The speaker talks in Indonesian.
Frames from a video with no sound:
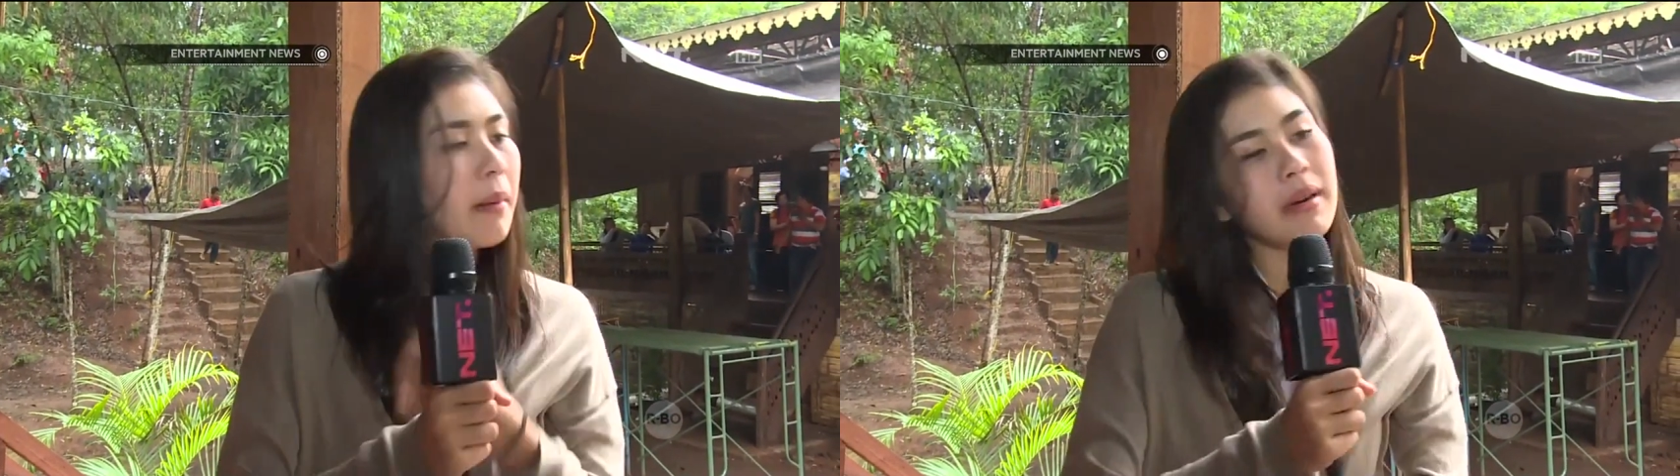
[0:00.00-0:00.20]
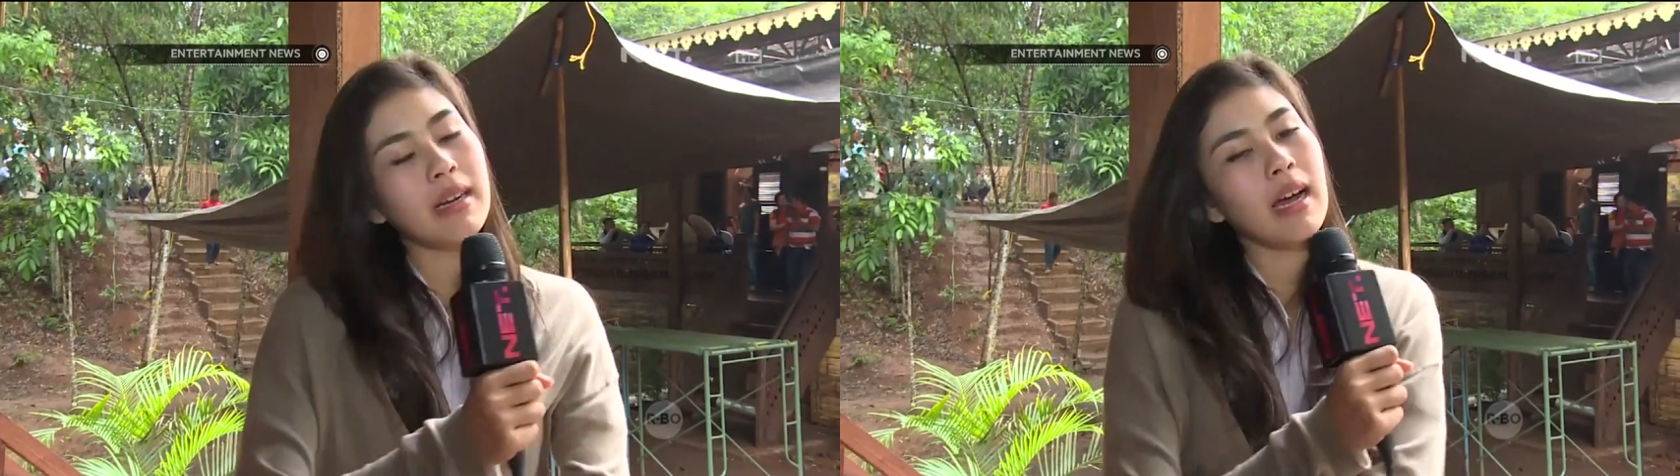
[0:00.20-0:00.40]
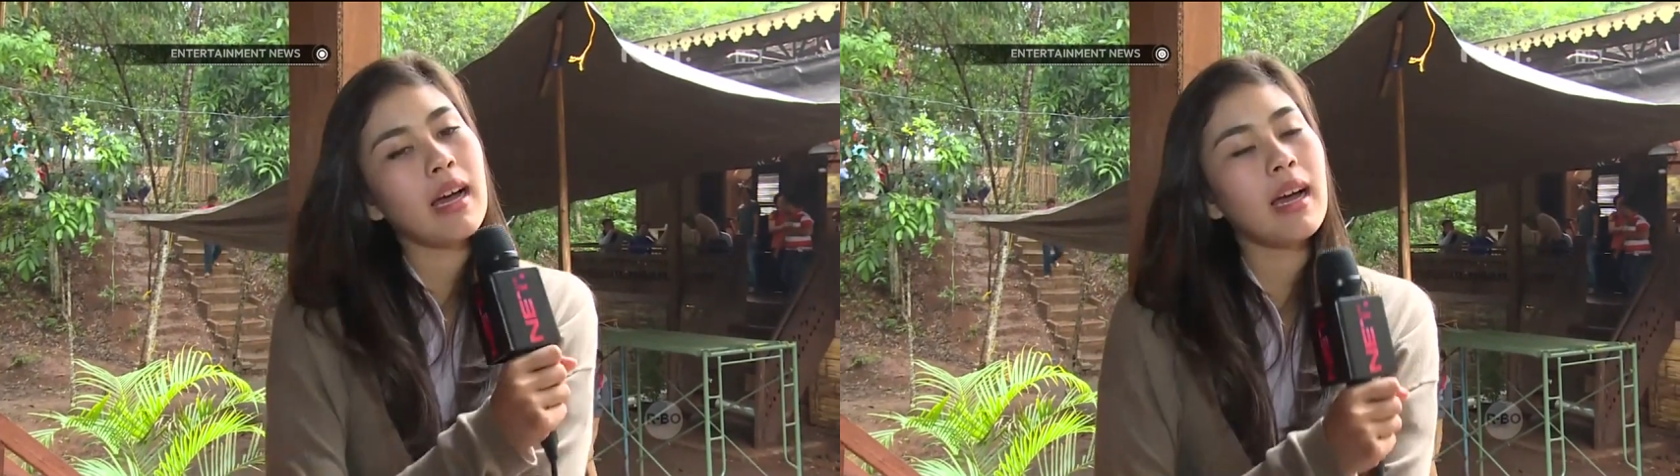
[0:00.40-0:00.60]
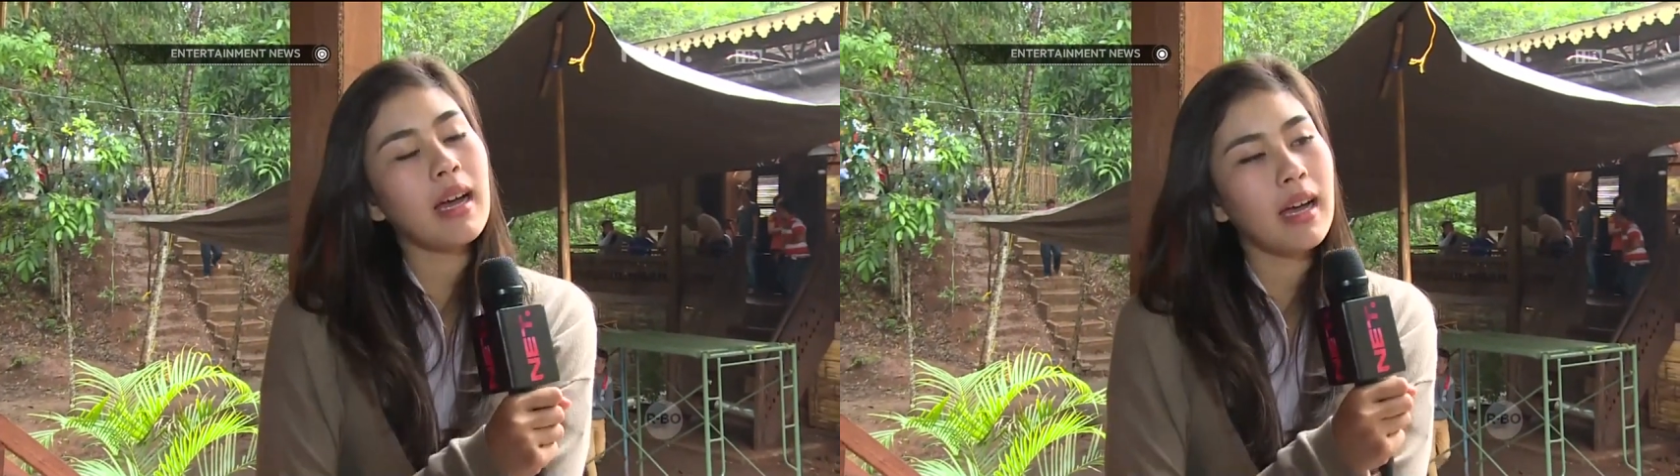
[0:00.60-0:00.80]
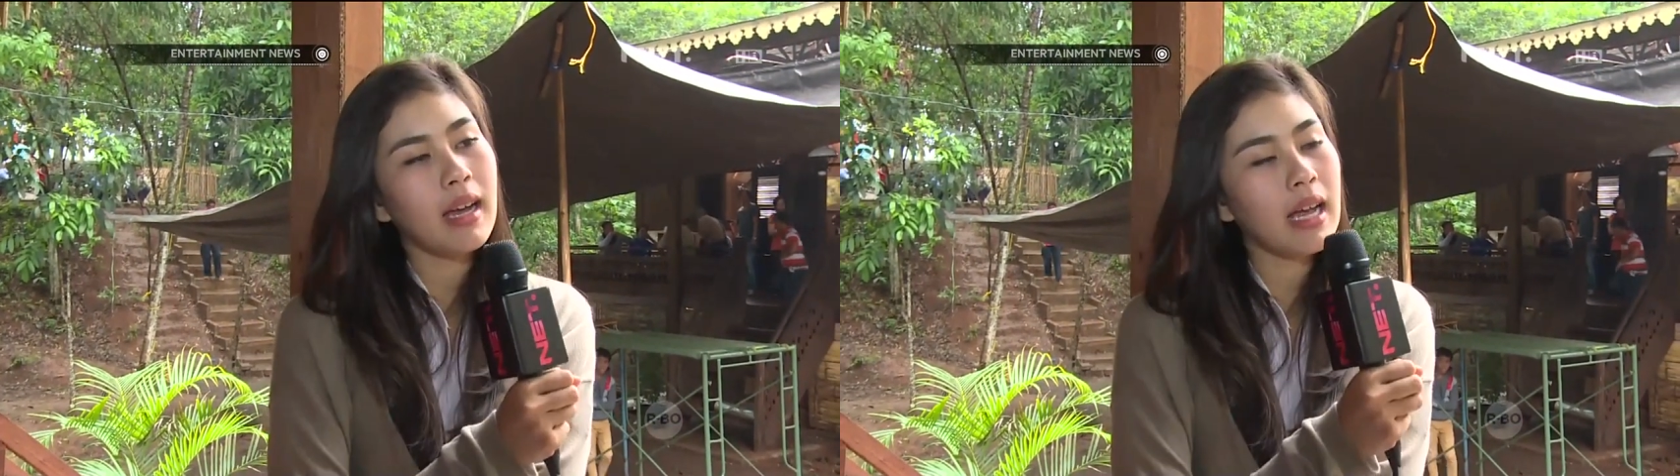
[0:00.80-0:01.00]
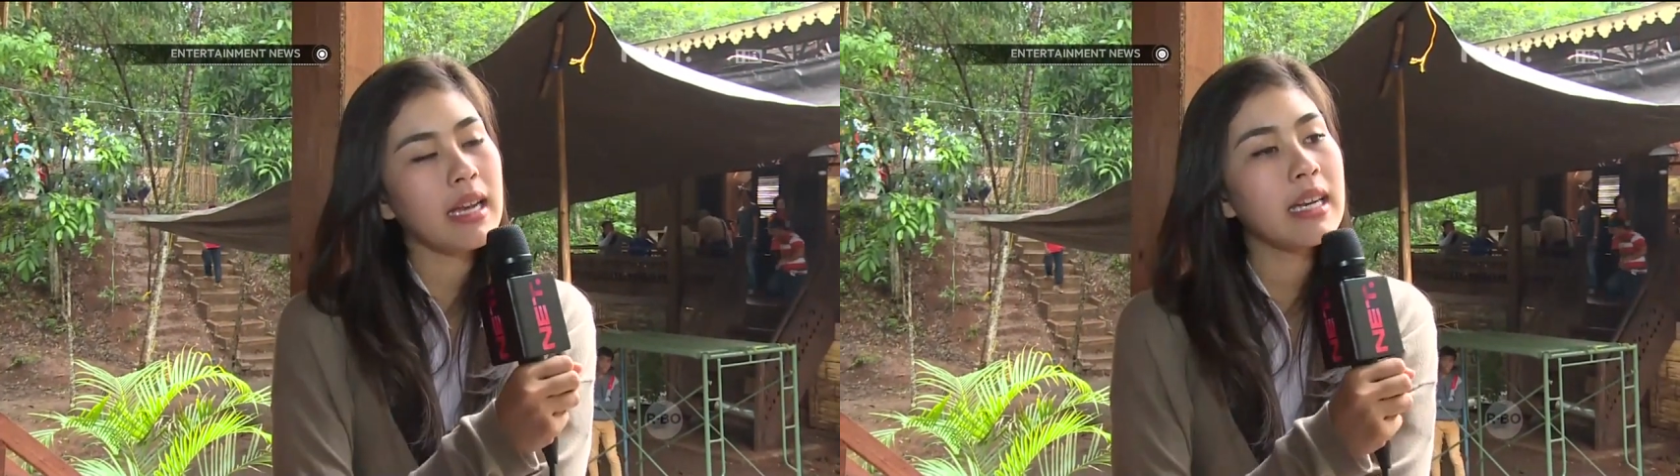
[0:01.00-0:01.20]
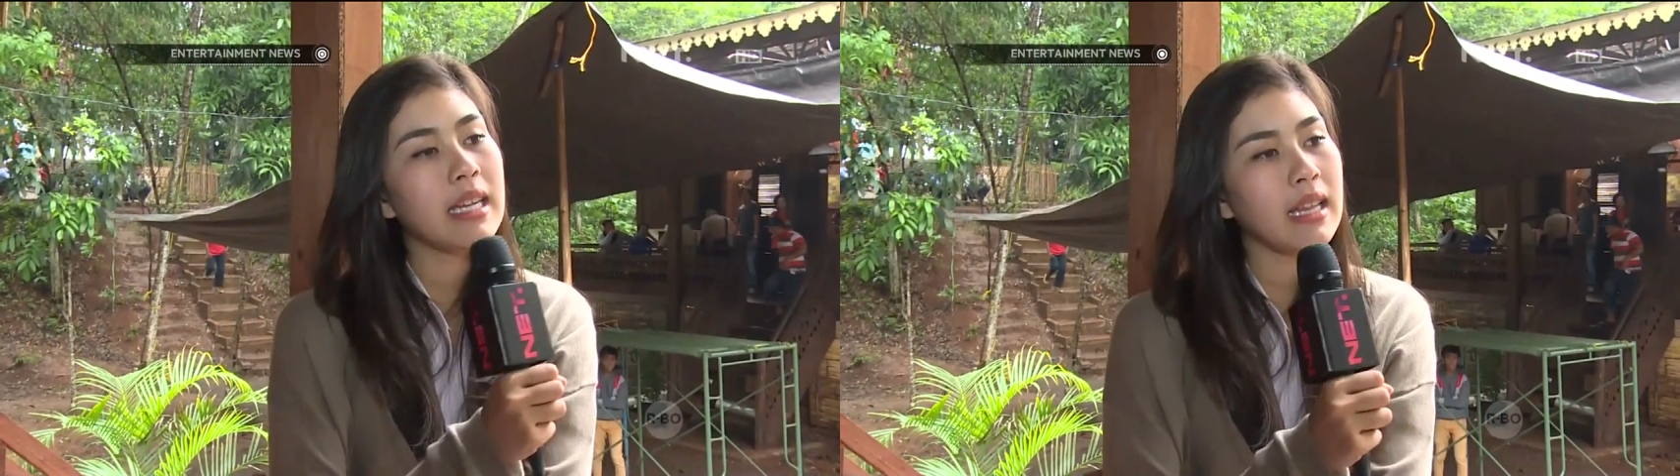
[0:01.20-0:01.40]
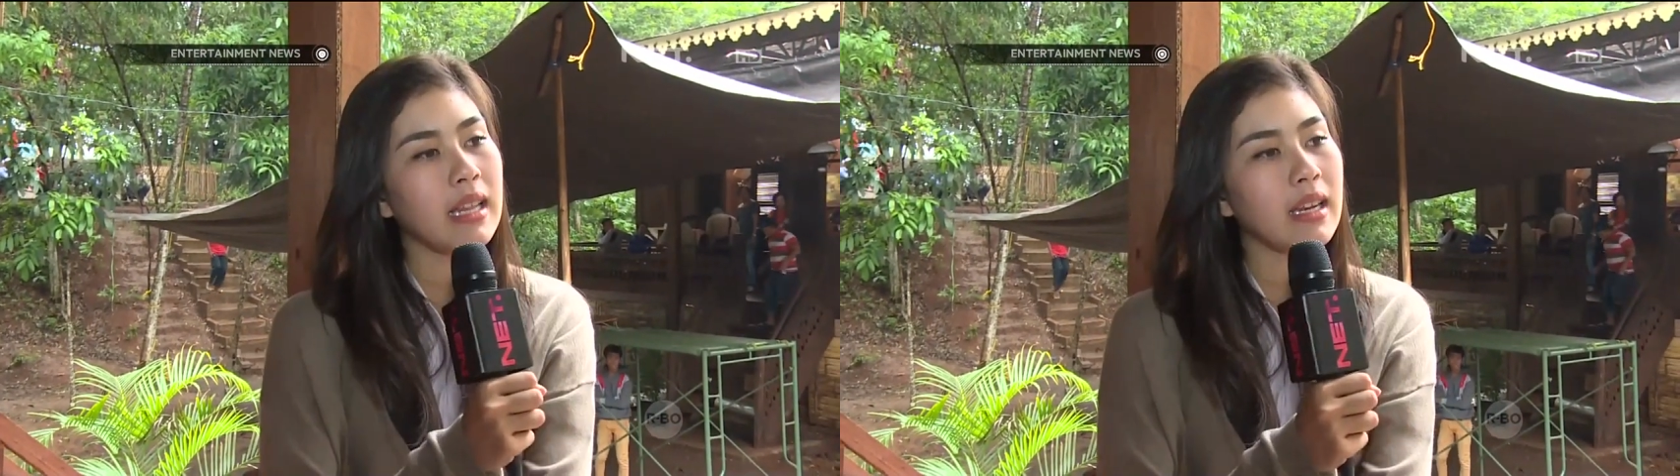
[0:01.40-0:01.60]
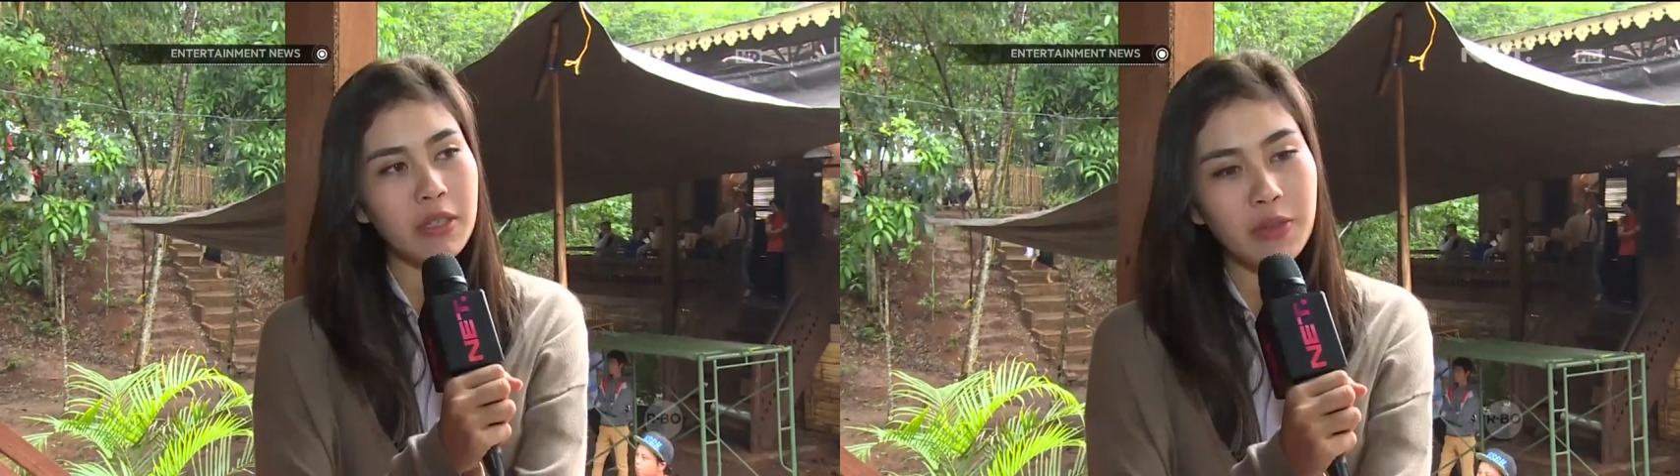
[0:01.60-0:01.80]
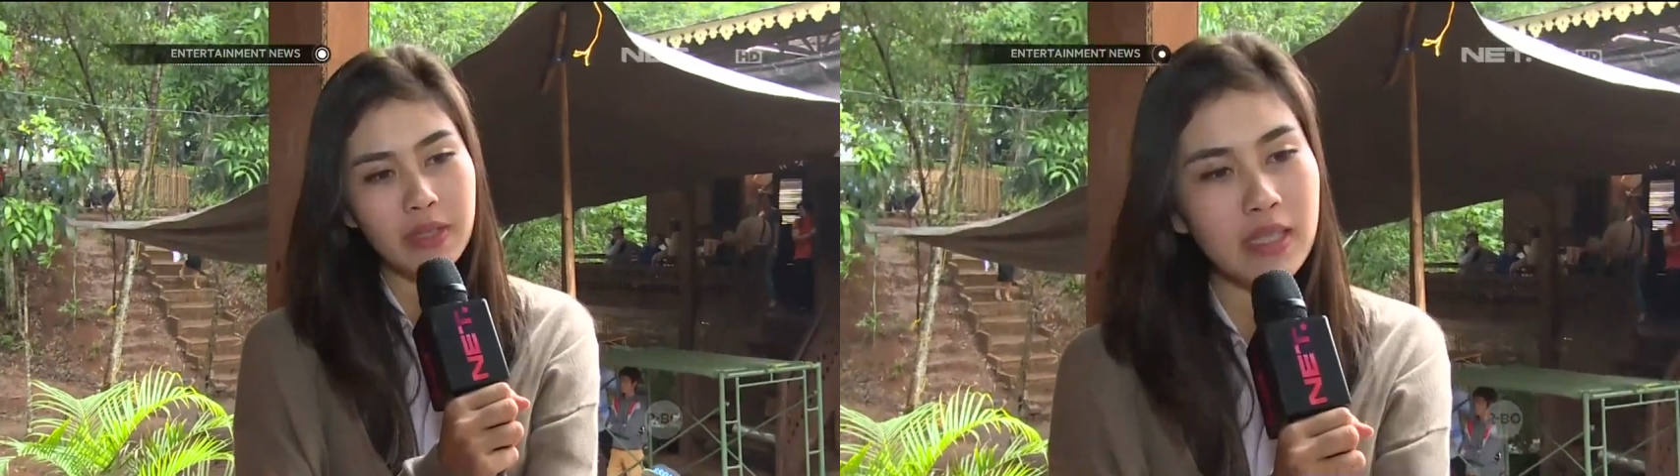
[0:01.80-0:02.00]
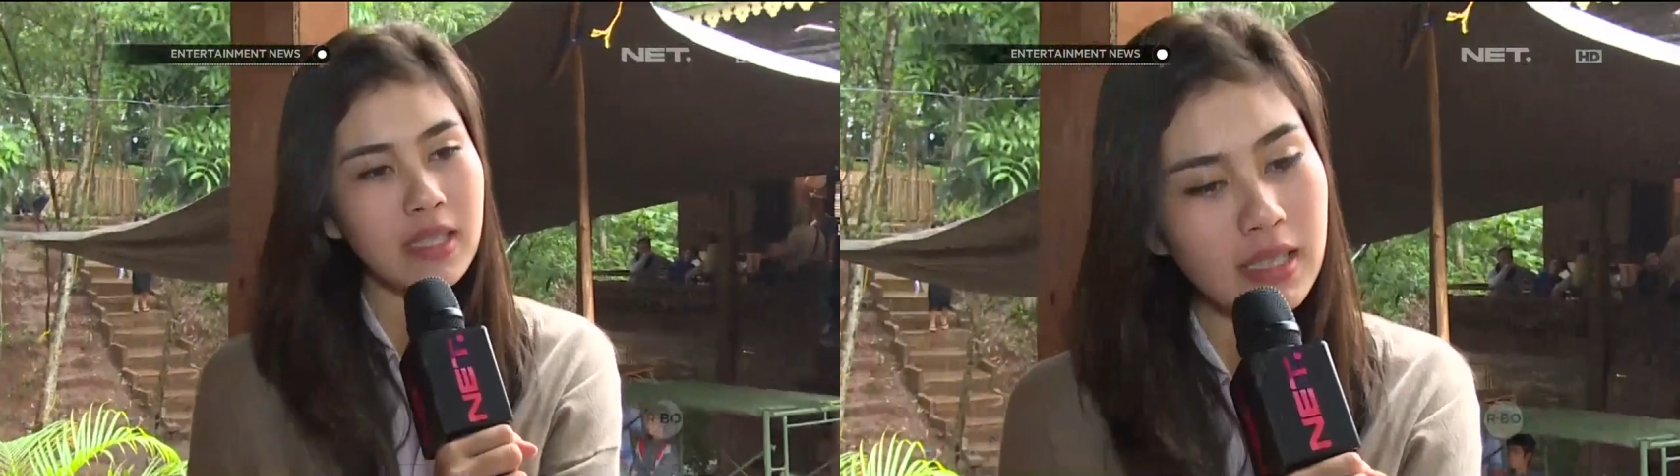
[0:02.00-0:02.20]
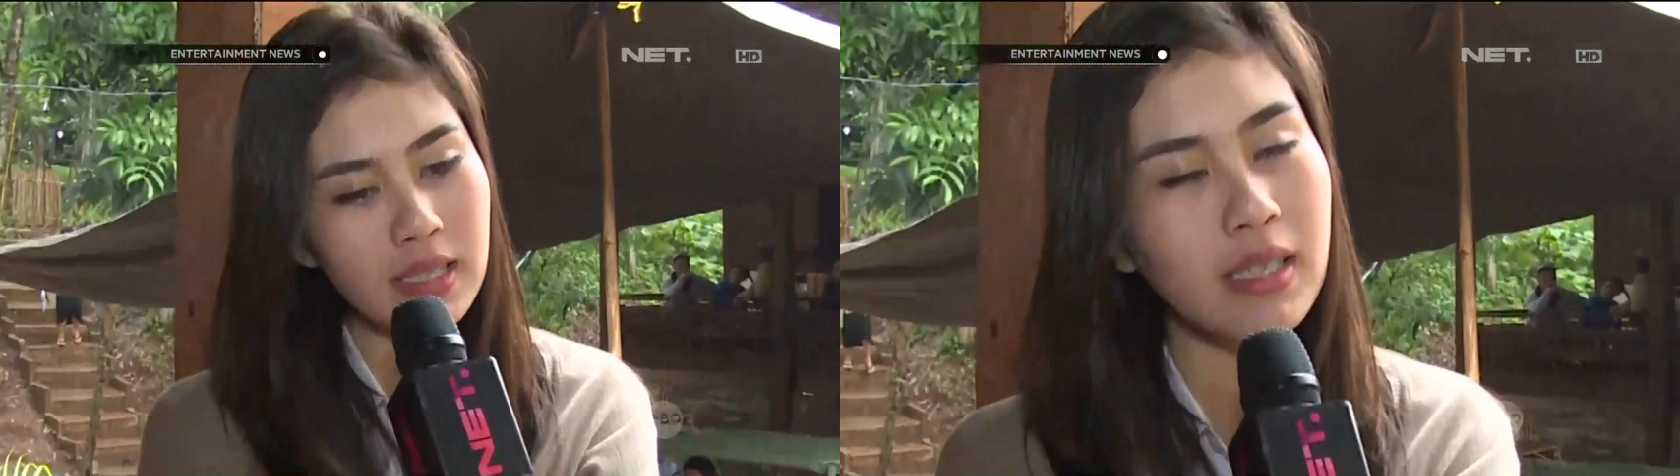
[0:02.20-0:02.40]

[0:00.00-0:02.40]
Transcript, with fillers: nggak pernah ada niatan dan kepikiran